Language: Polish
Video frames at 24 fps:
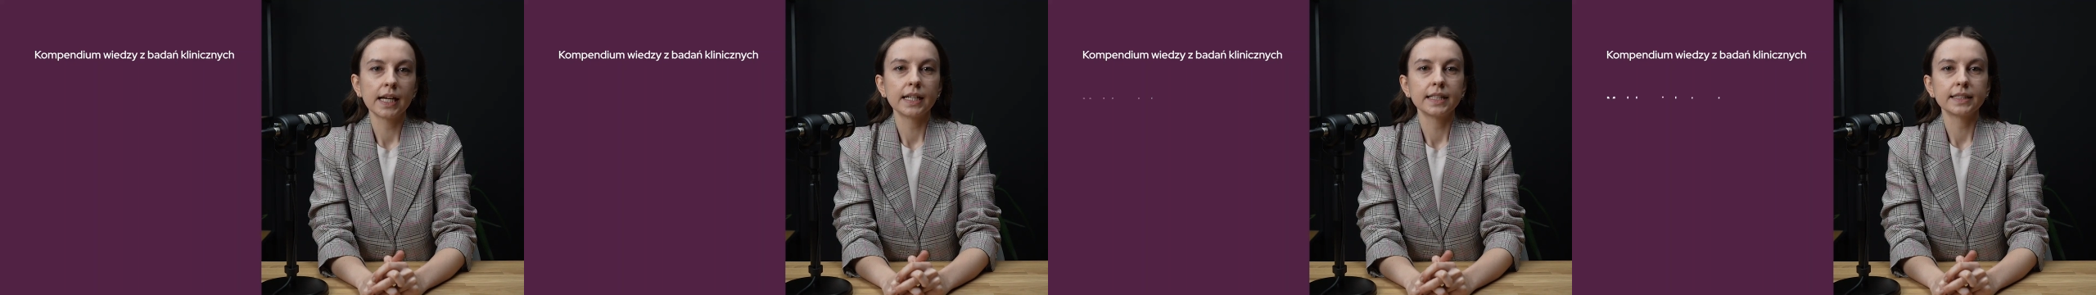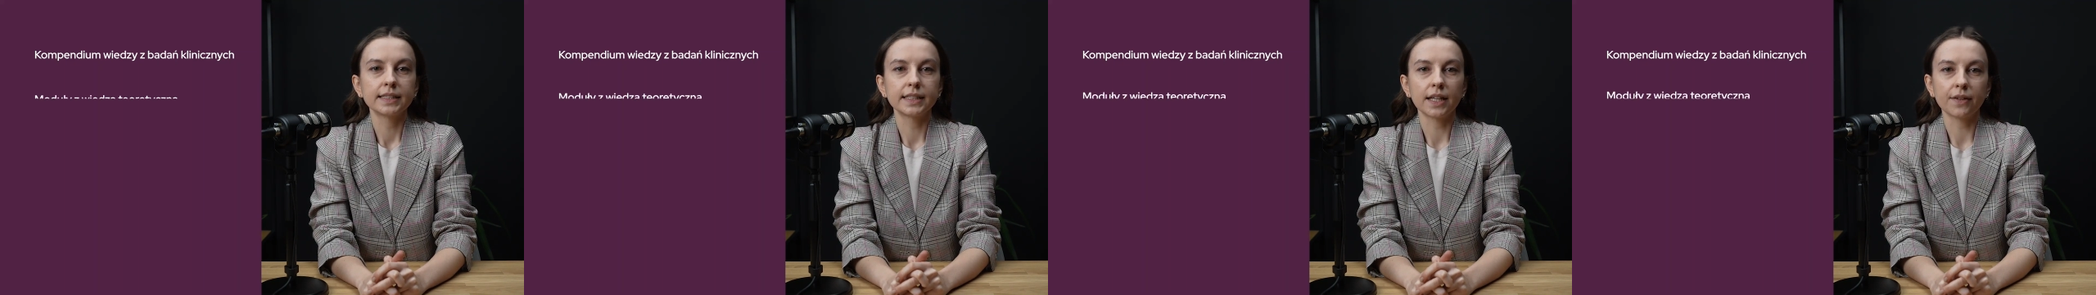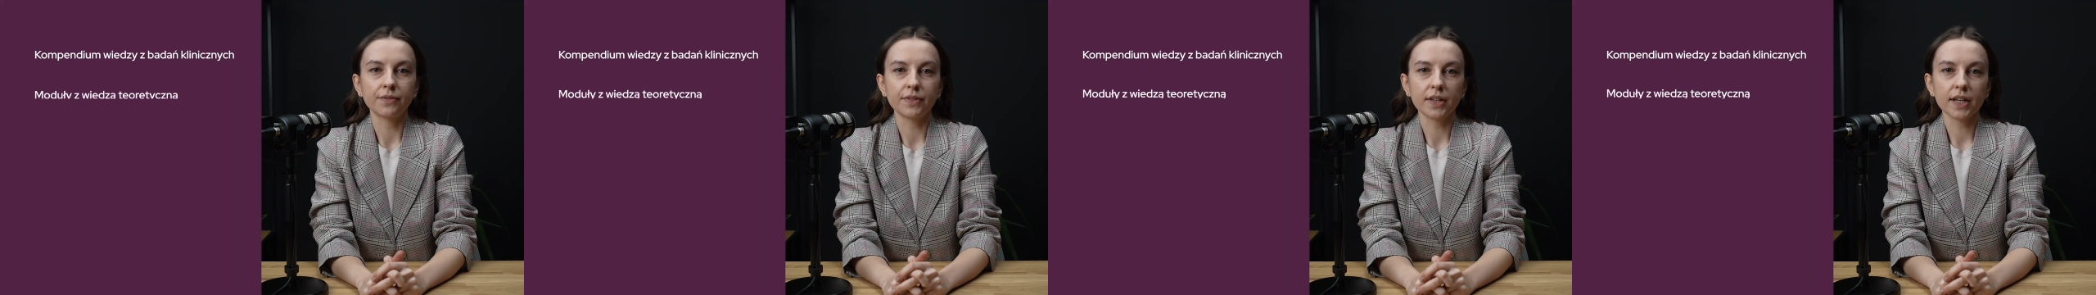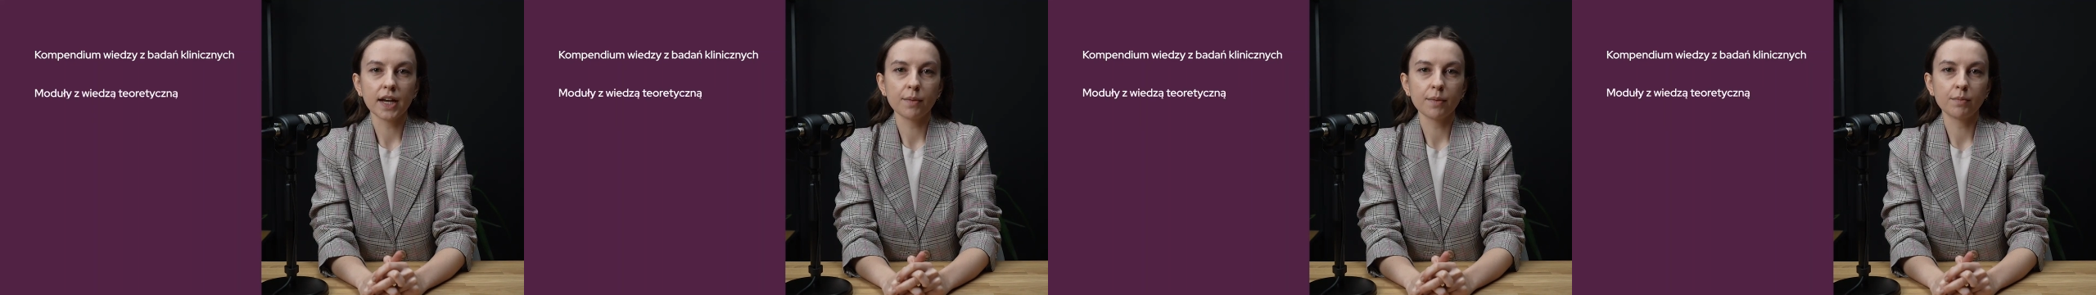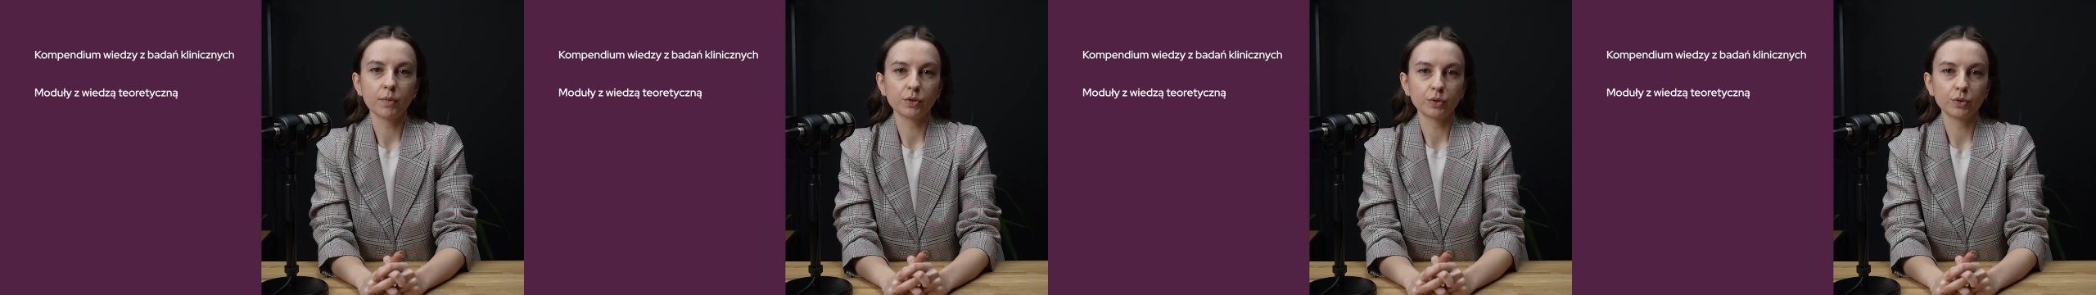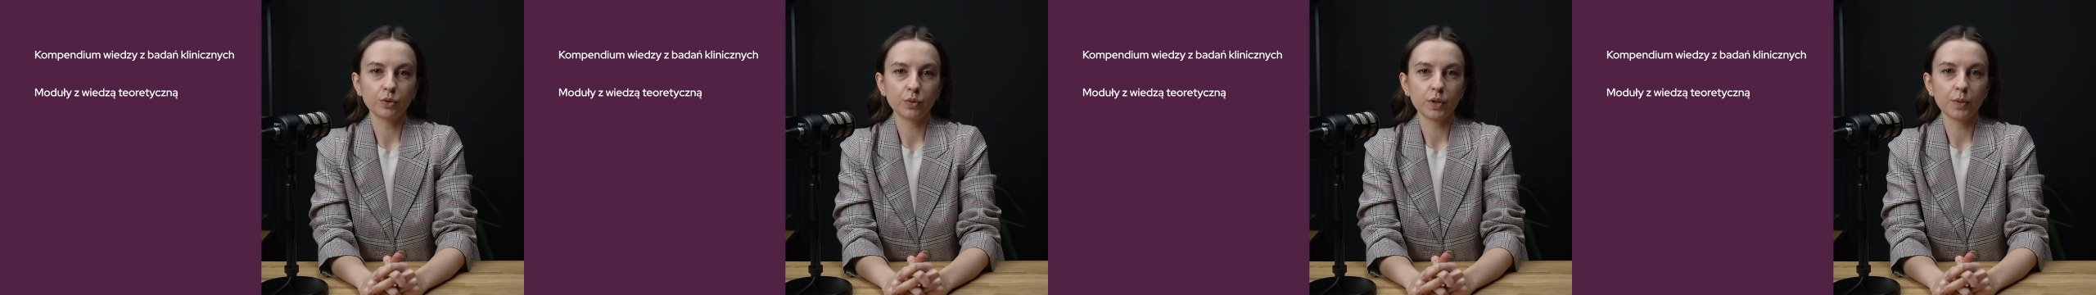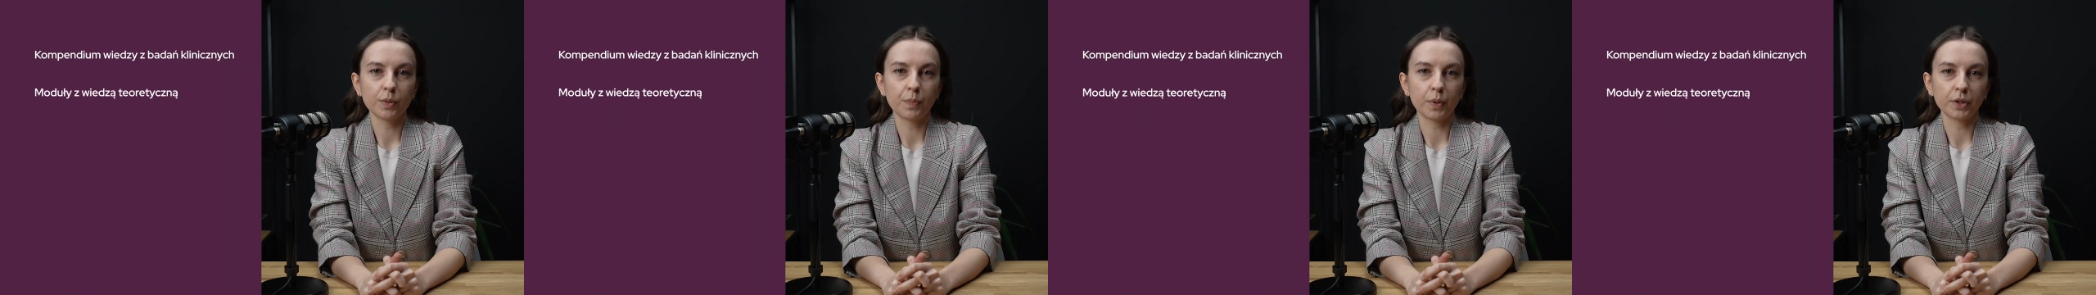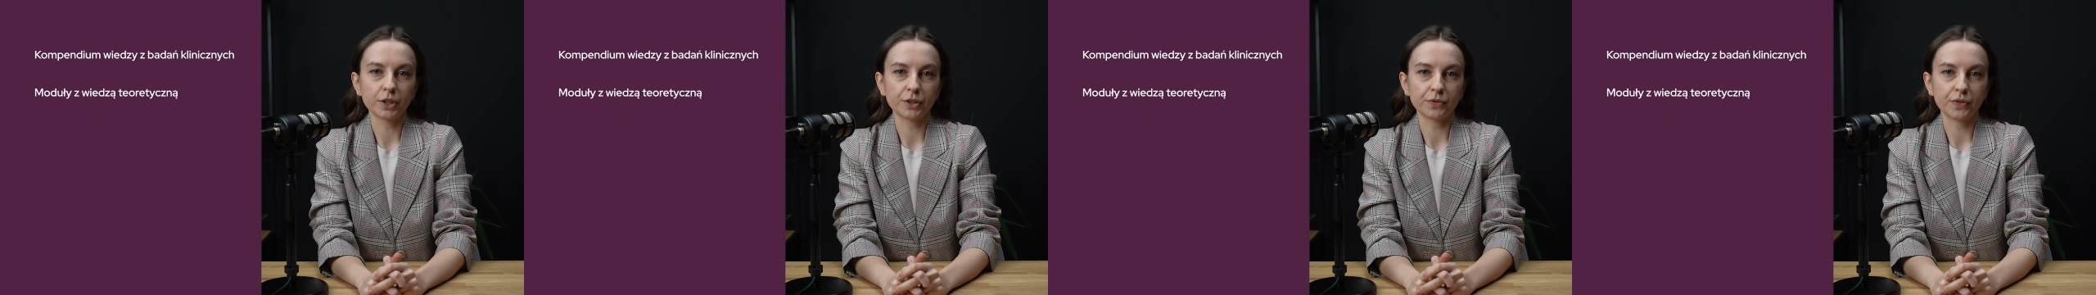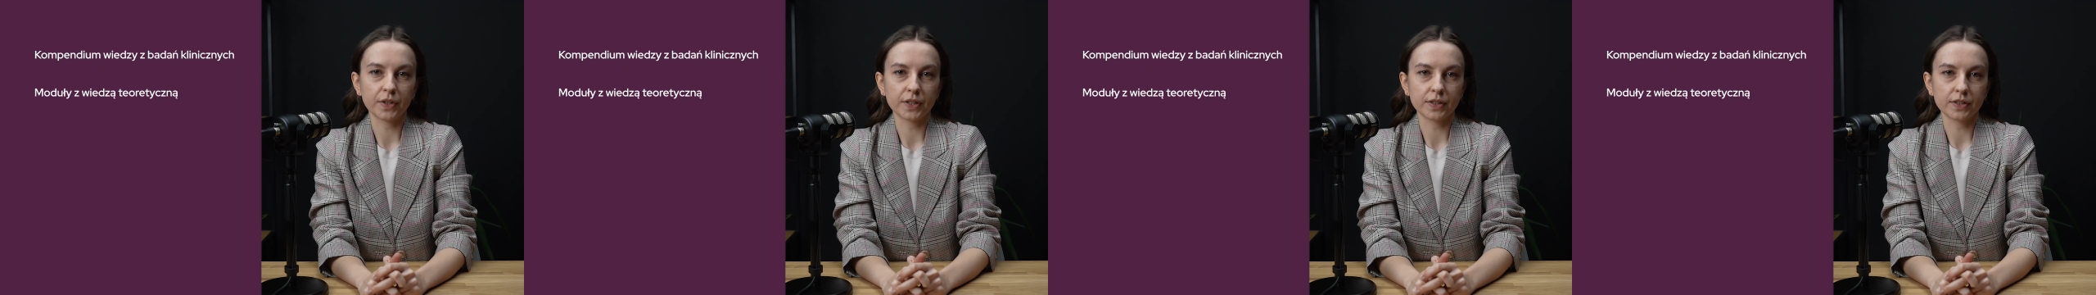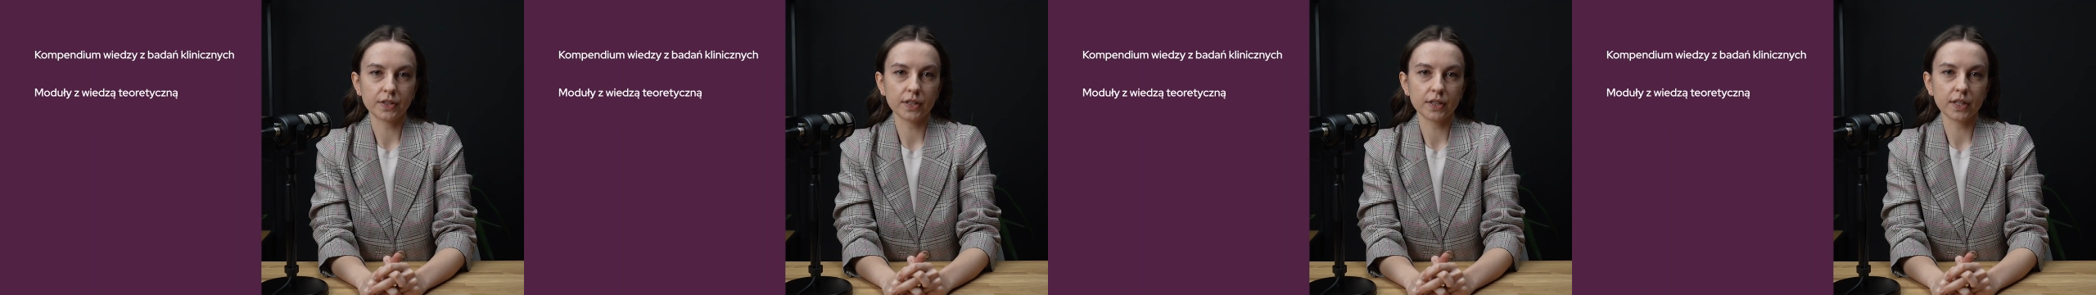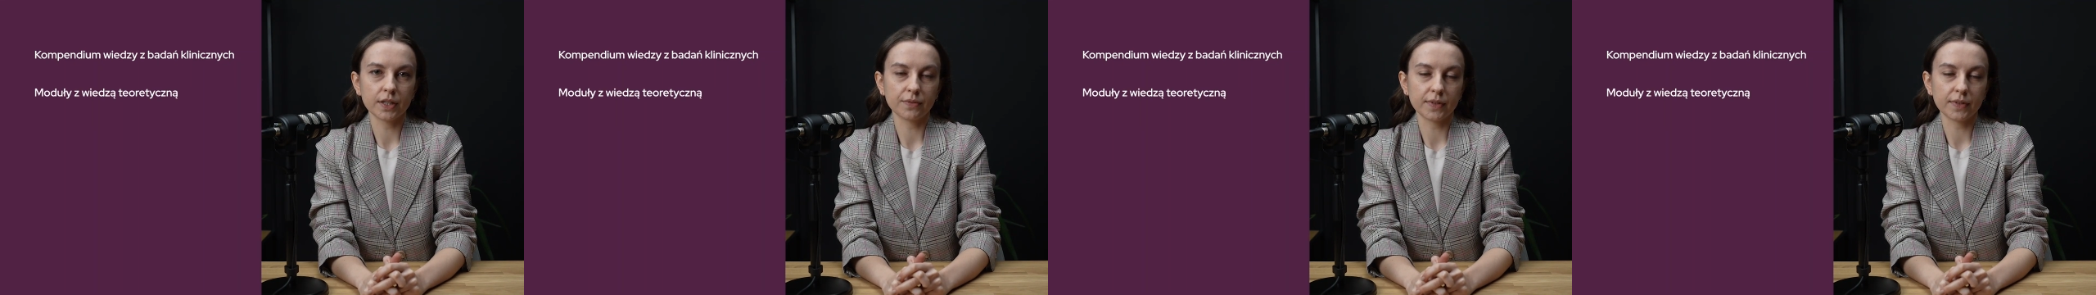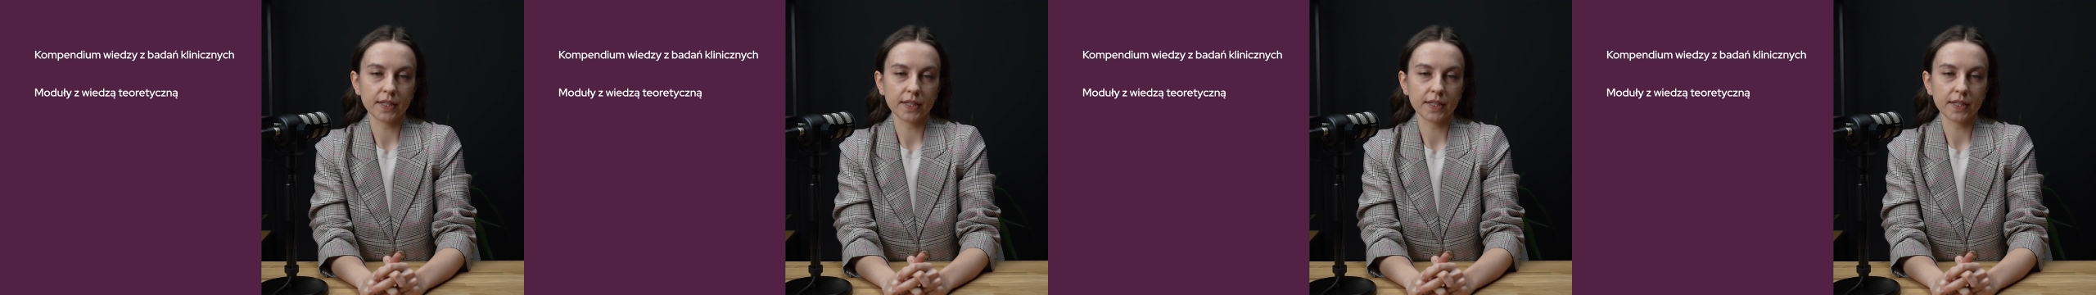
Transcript: Zawiera moduły poświęcone